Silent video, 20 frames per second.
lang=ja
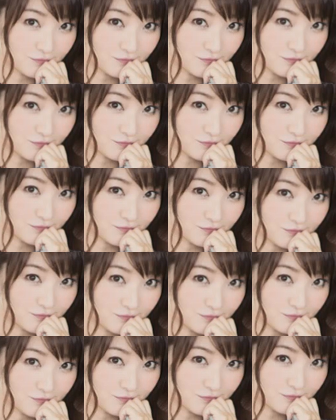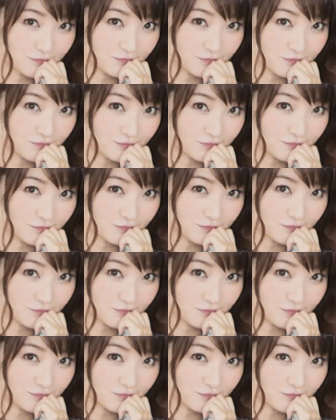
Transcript: か本当ですか今なんかちょっと